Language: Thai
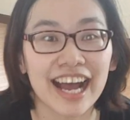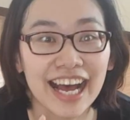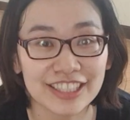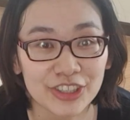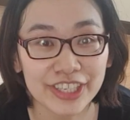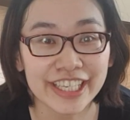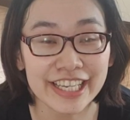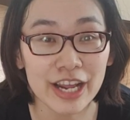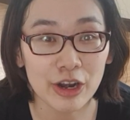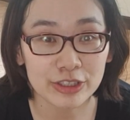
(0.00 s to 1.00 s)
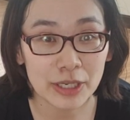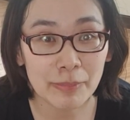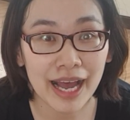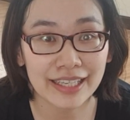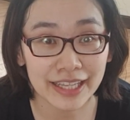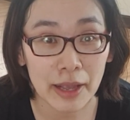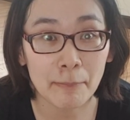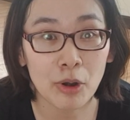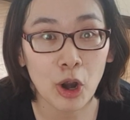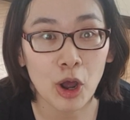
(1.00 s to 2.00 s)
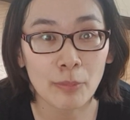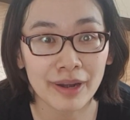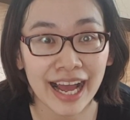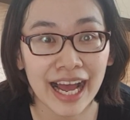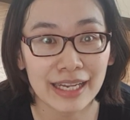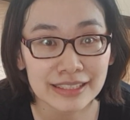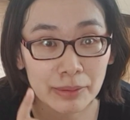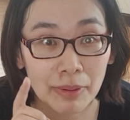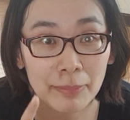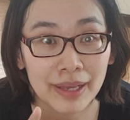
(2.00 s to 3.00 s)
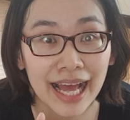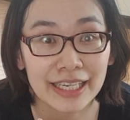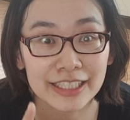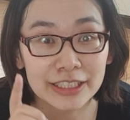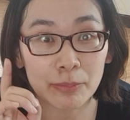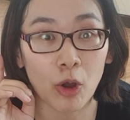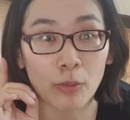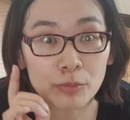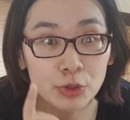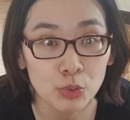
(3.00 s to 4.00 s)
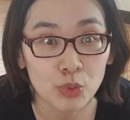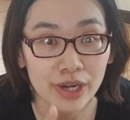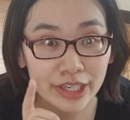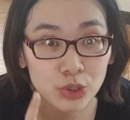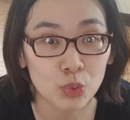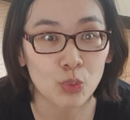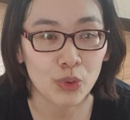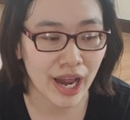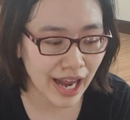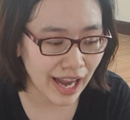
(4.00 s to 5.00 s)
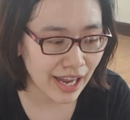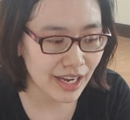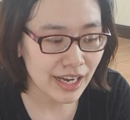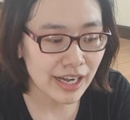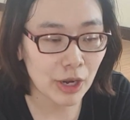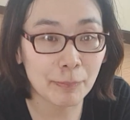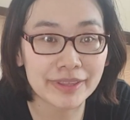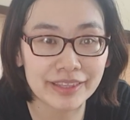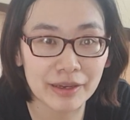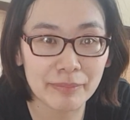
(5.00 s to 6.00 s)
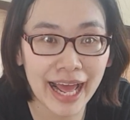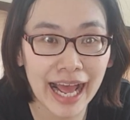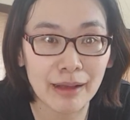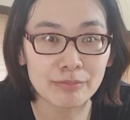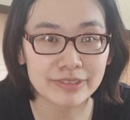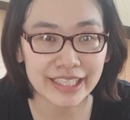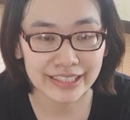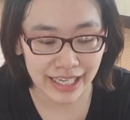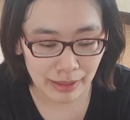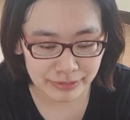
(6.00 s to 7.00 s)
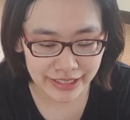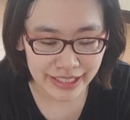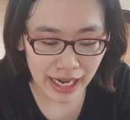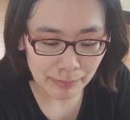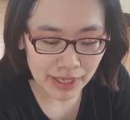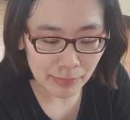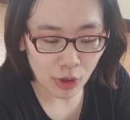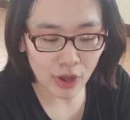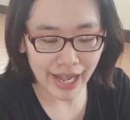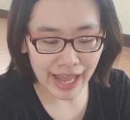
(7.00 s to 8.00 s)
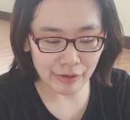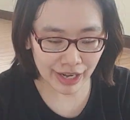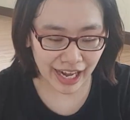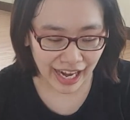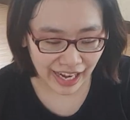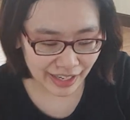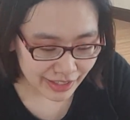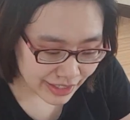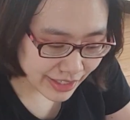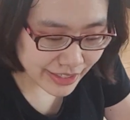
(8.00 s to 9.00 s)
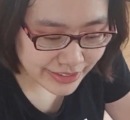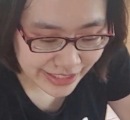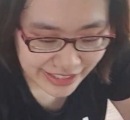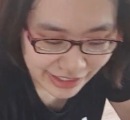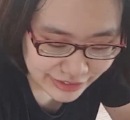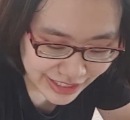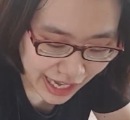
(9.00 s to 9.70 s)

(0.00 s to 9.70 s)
ค่ะตอนนี้เดี๋ยวเราจะมาเตรียมพร้อมนะคะสำหรับการที่จะพร้อมดูดและถูนะคะ เราไปเติมน้ำใส่ตลับสีดำเรียบร้อยแล้วนะคะ สิ่งที่เราจะ